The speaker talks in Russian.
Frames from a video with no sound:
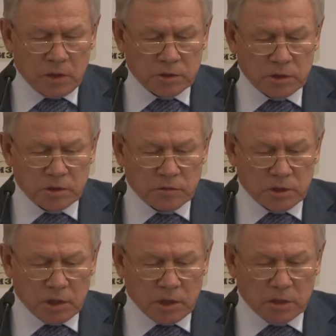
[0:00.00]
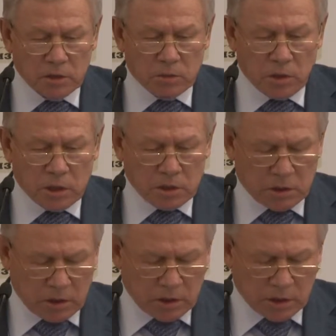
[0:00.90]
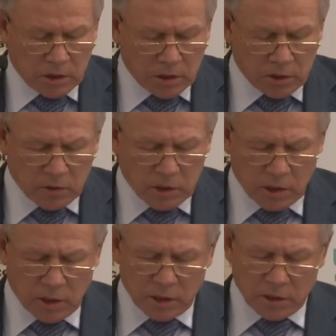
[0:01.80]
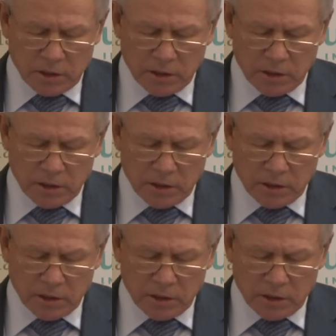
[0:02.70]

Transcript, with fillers: чрезвычайных ситуаций техногенного характера.